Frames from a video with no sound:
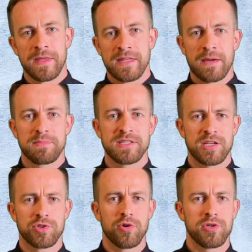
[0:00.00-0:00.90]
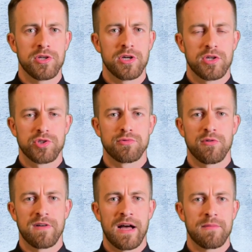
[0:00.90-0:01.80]
napisać do nich
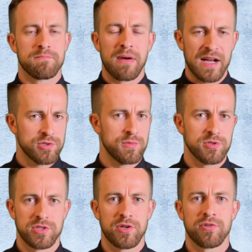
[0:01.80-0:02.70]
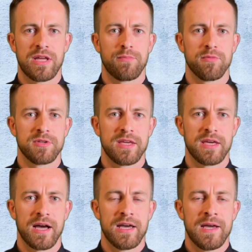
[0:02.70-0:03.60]
słowa bardzo mocnego napomnienia.